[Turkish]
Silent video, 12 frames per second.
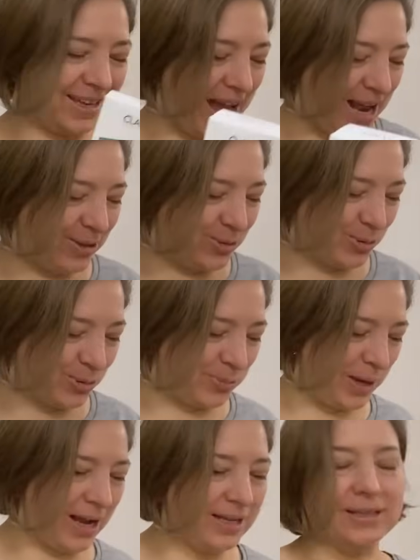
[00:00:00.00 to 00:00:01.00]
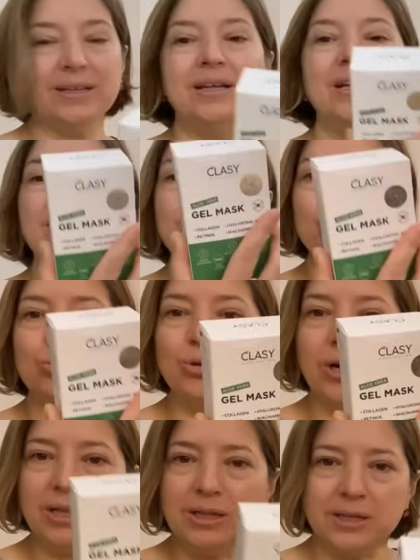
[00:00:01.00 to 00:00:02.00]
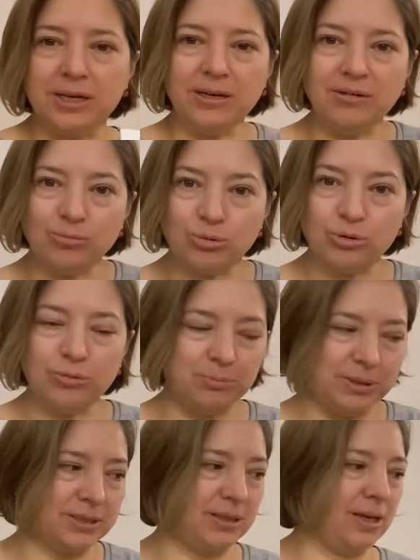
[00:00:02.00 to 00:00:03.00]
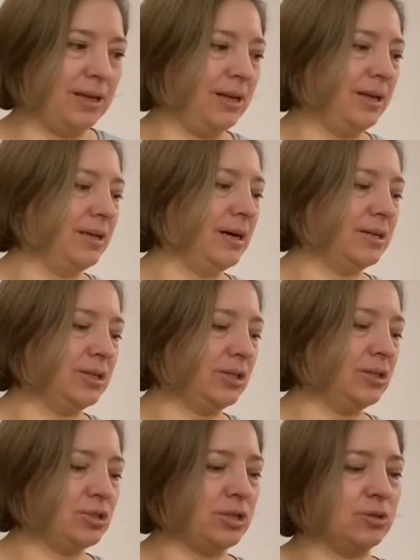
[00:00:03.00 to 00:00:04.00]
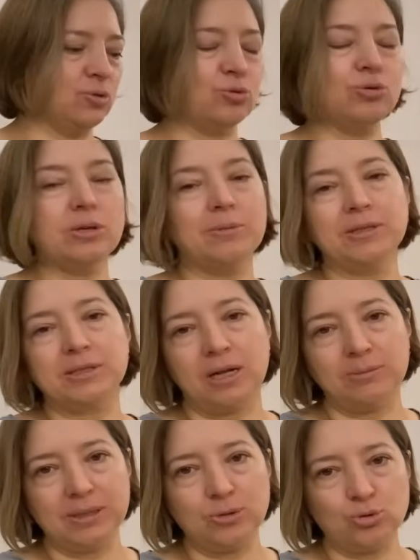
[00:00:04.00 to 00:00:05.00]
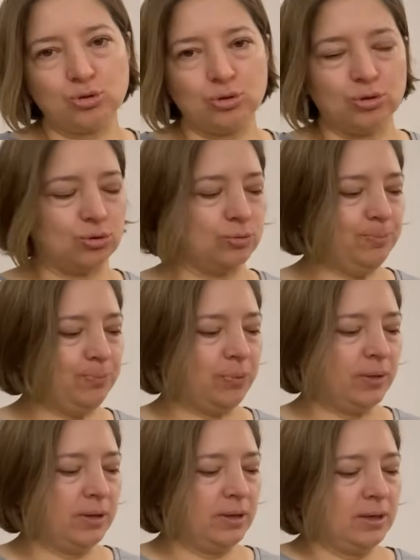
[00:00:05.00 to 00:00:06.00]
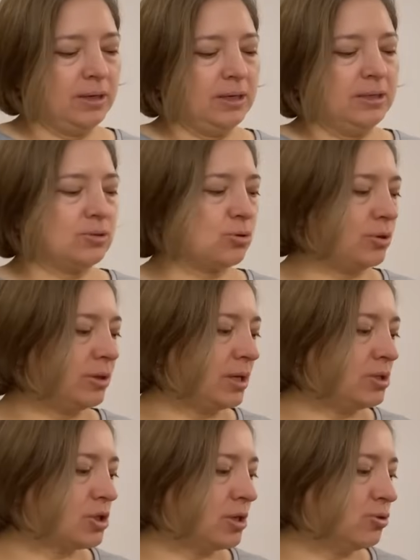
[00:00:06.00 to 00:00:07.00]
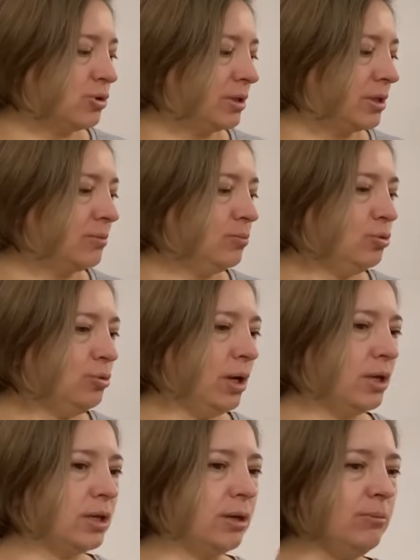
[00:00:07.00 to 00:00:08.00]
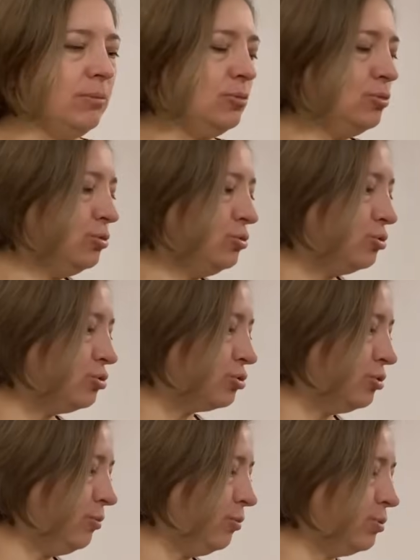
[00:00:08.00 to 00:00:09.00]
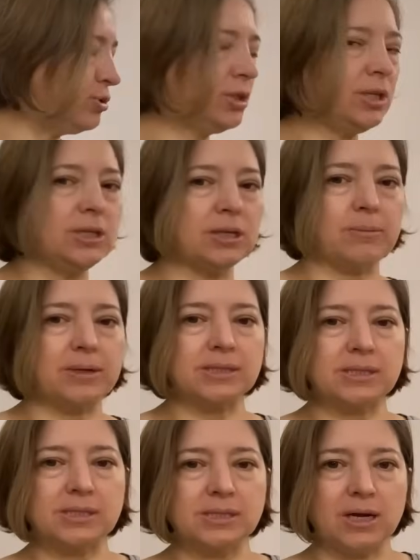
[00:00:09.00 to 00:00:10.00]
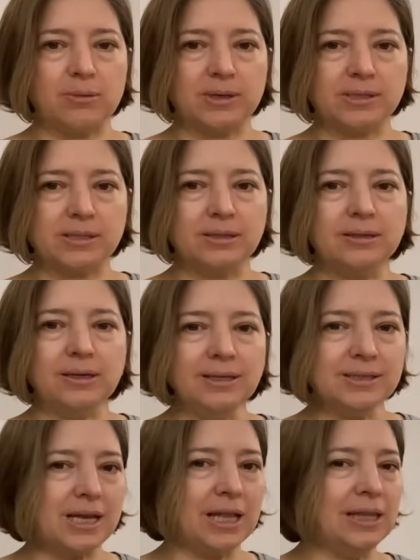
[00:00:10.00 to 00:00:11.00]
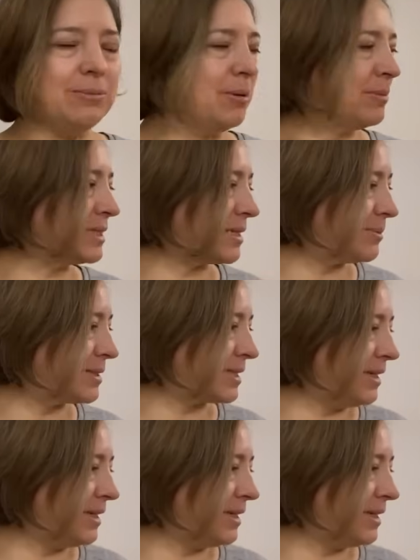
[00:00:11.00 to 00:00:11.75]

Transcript: geldi üzüm geldi. Bunu alana bu 1 TL idi arkadaşlar. Uzun zamandır almayı düşünüyordum. Sonradan Cansu'ya dedim. Dur anne. Dur çocuğum. O poşete giremezsin. Sığamazsın. Ha, sallama masamızı.